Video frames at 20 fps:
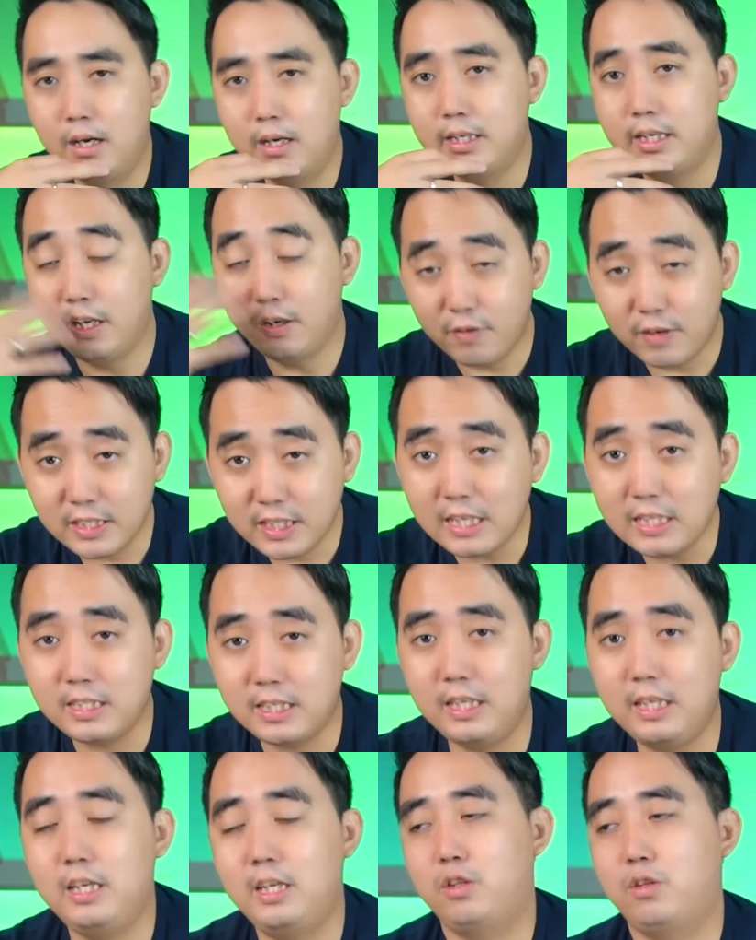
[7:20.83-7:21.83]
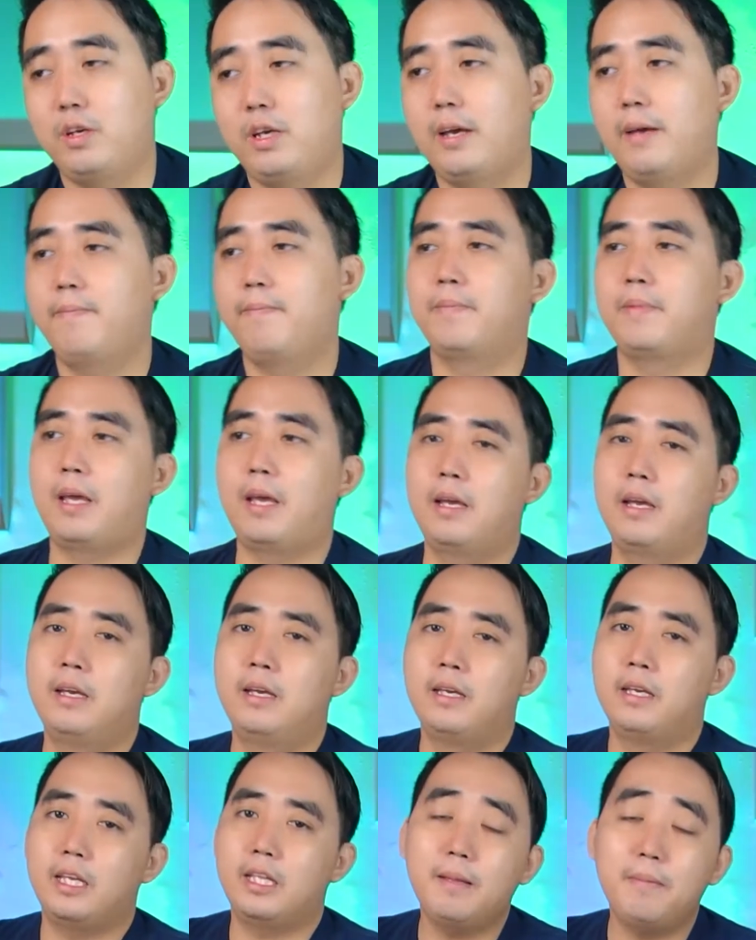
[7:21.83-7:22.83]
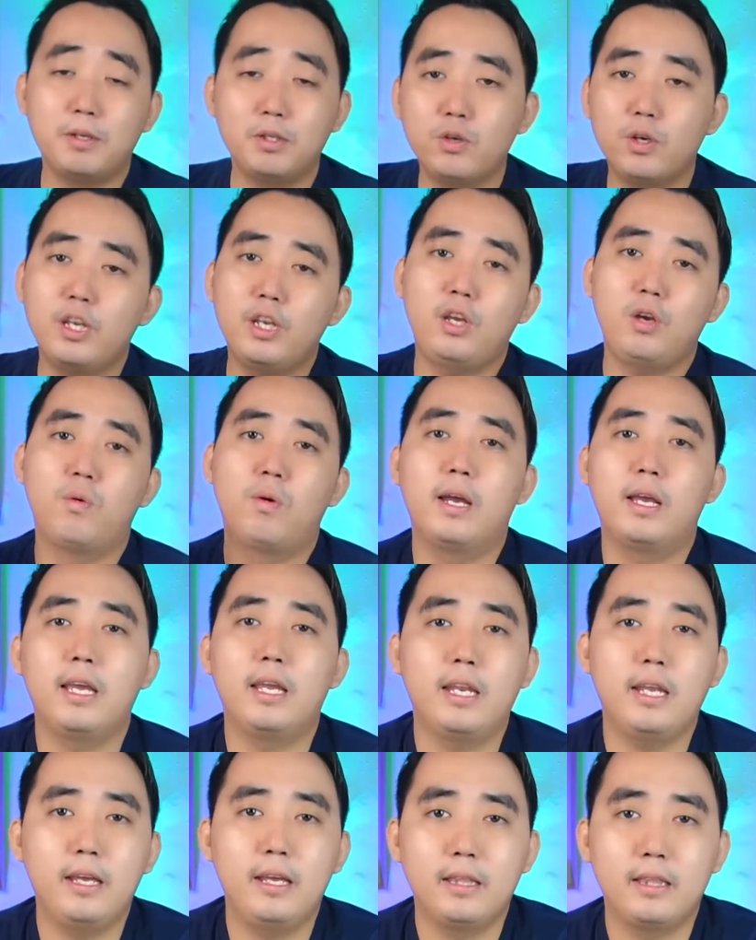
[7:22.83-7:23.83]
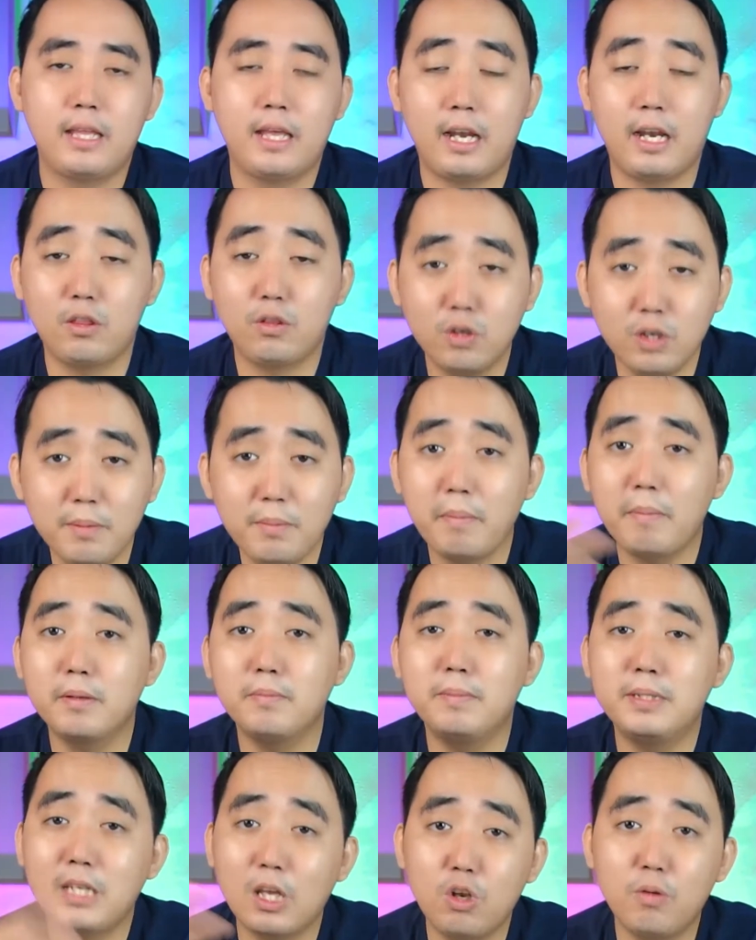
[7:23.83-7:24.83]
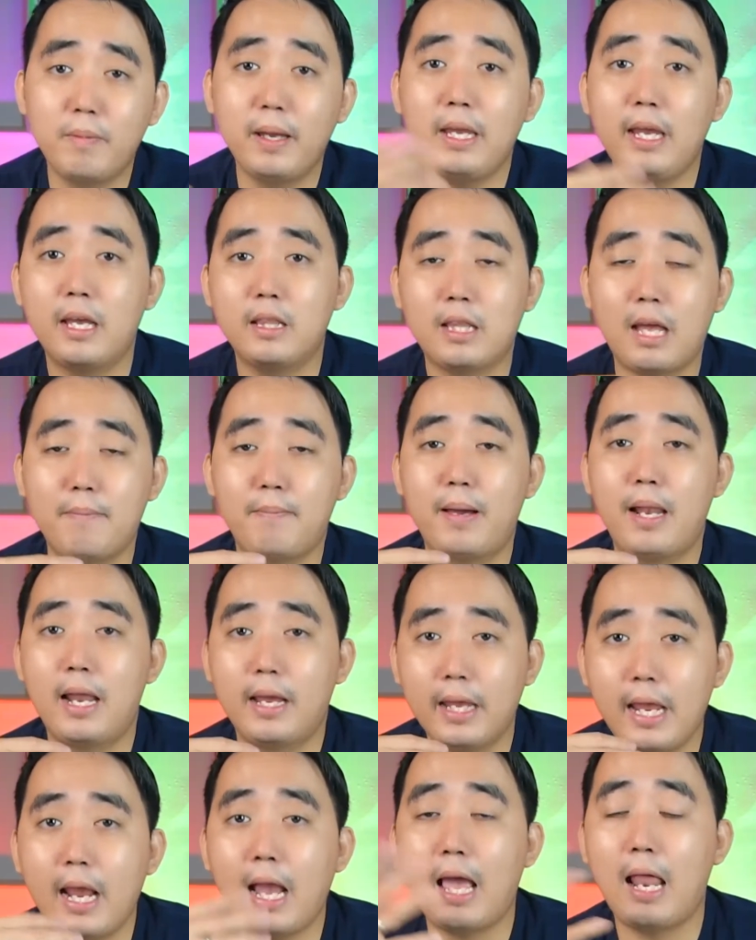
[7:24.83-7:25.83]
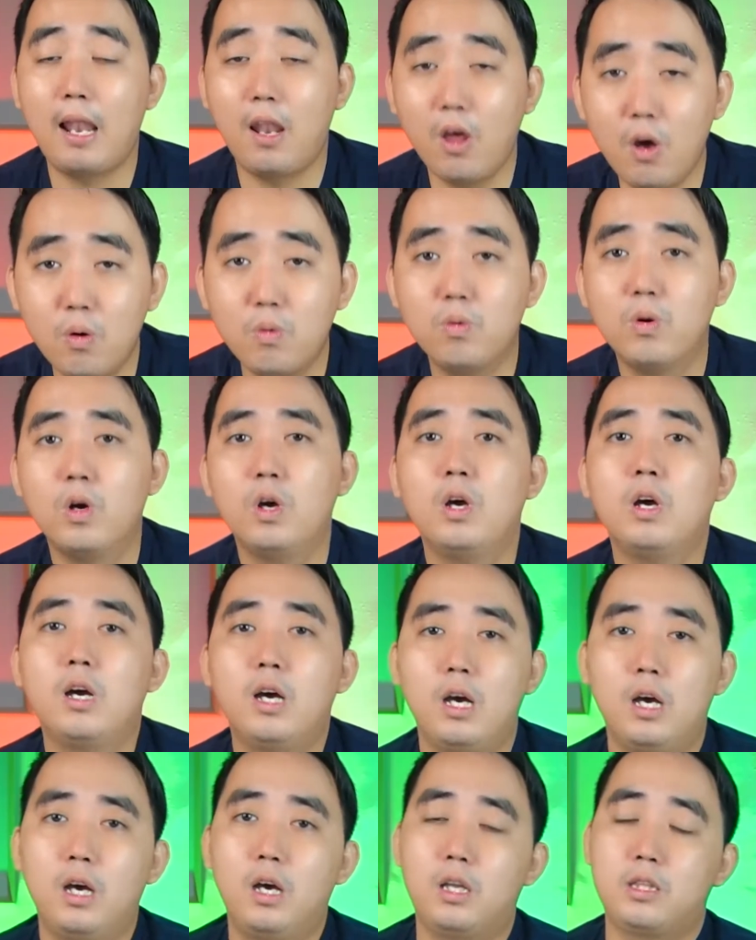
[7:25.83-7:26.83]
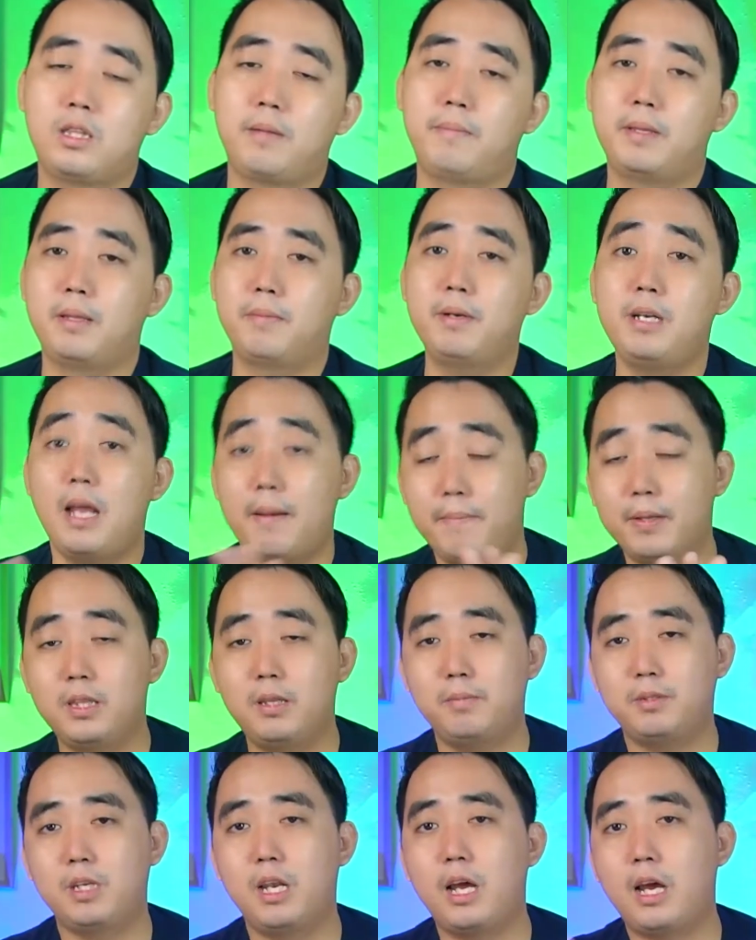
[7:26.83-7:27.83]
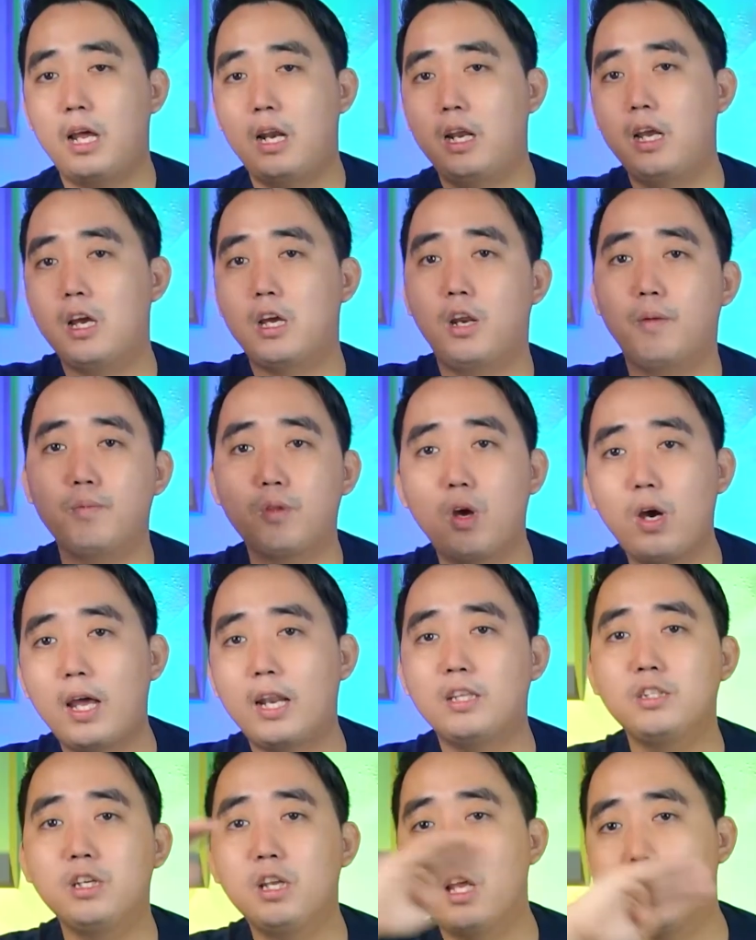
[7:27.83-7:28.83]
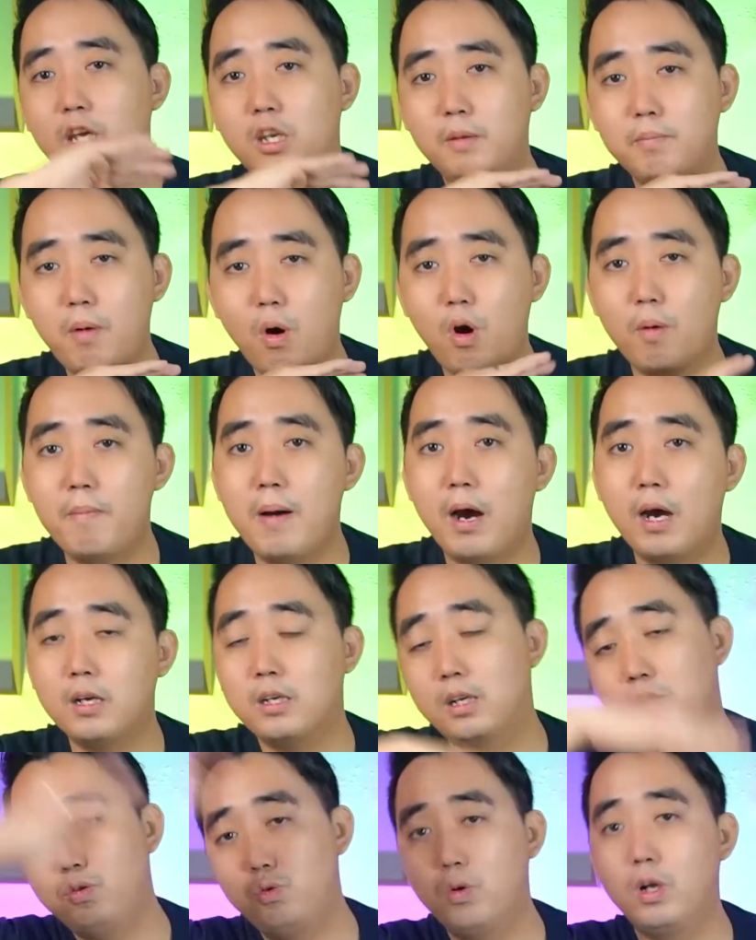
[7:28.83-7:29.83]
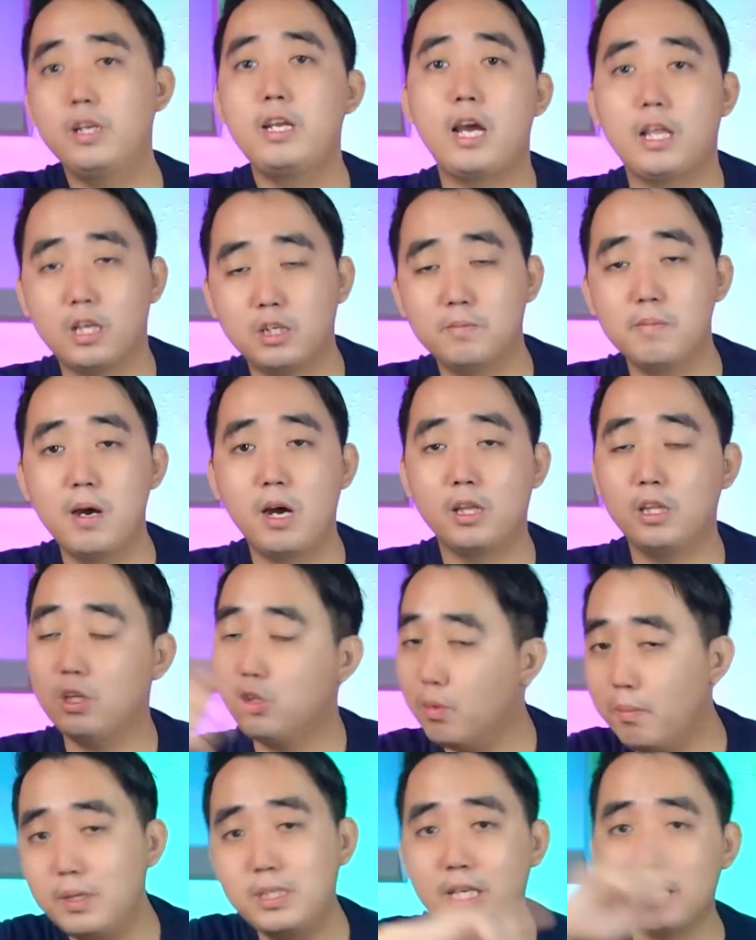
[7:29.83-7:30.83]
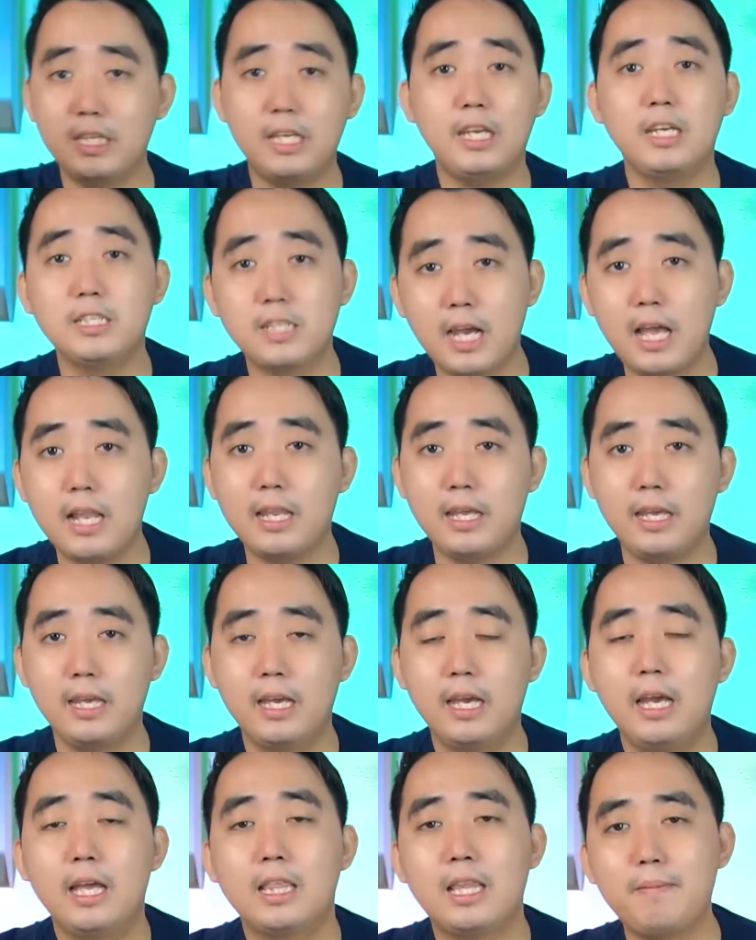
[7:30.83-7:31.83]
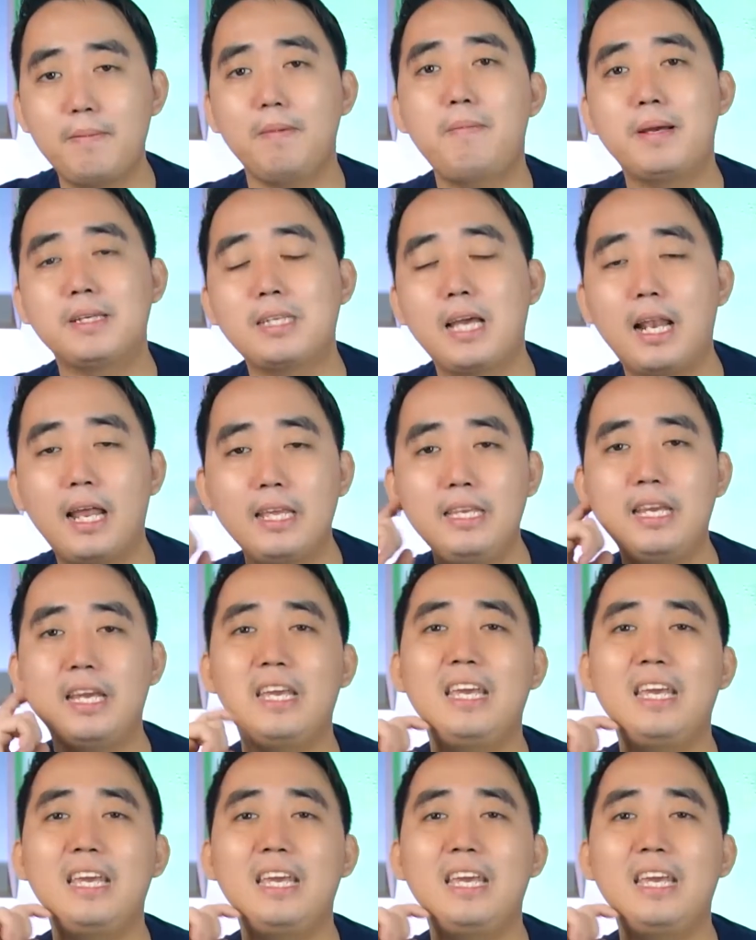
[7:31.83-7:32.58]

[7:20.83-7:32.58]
di investasi gitu ya nah kita masukin nih uangnya nih nah returnnya memang bisa lumayan apalagi kalau e, teman-teman dapat misalnya harga cryptocurrency lagi di bawah banget dan jual di atas banget itu bisa tinggi sekali tapi masalahnya